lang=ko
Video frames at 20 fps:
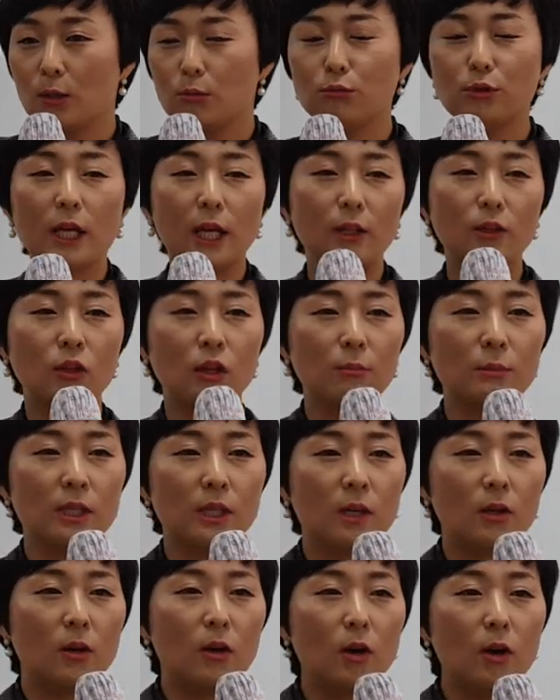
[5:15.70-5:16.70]
우리
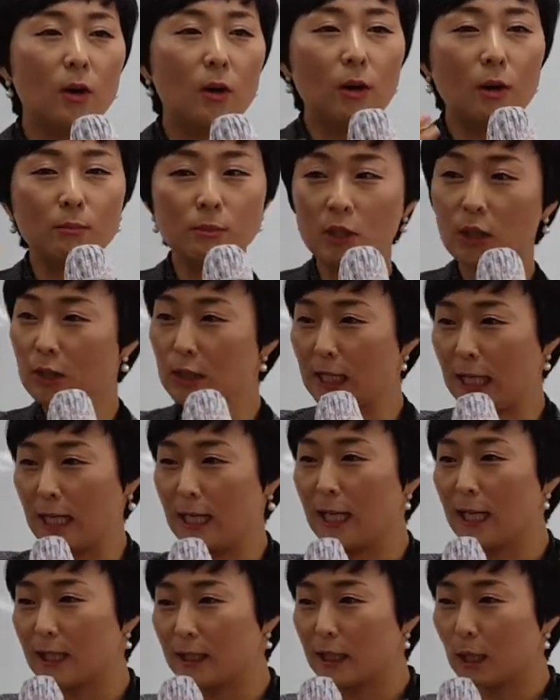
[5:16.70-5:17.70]
애터미가 엄청
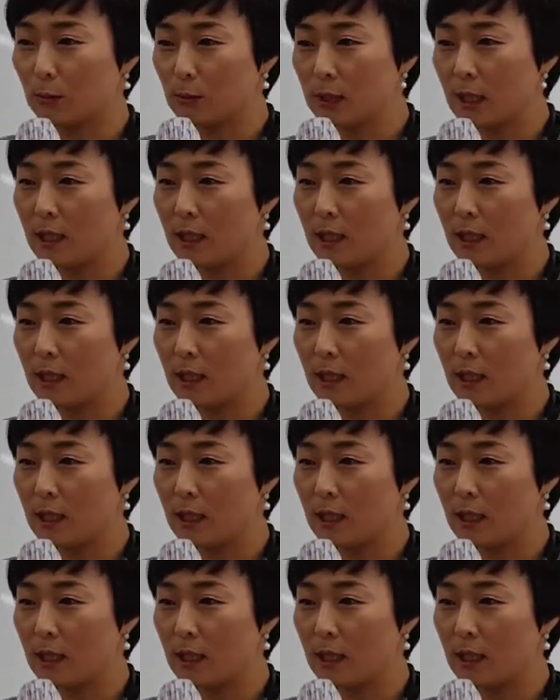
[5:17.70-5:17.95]
잘 나간다고